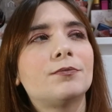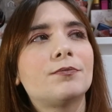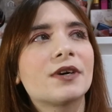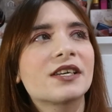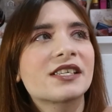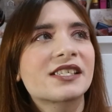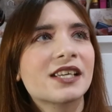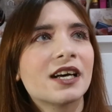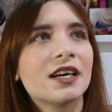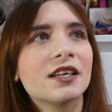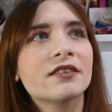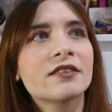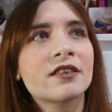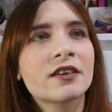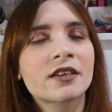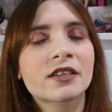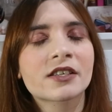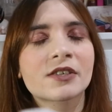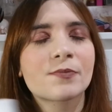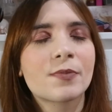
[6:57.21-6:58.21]

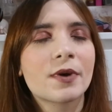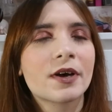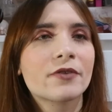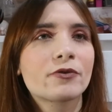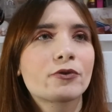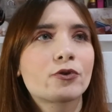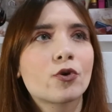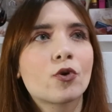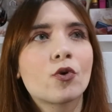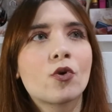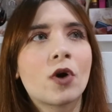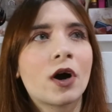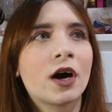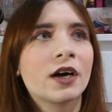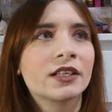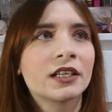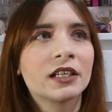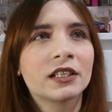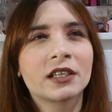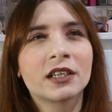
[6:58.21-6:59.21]
pesante rispetto
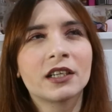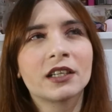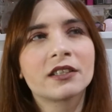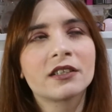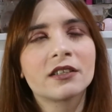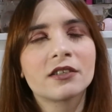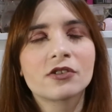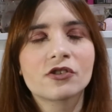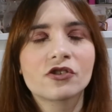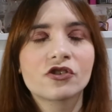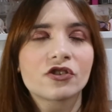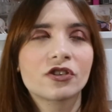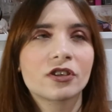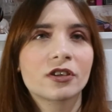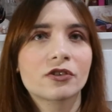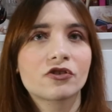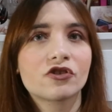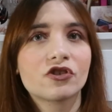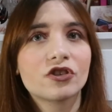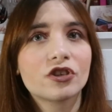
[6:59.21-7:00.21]
ad altri latte
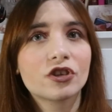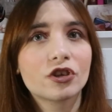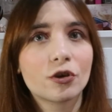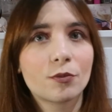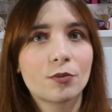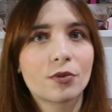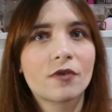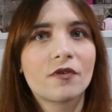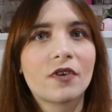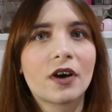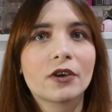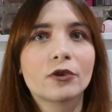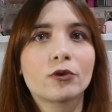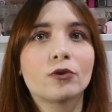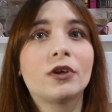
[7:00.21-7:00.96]
detergenti che ho provato,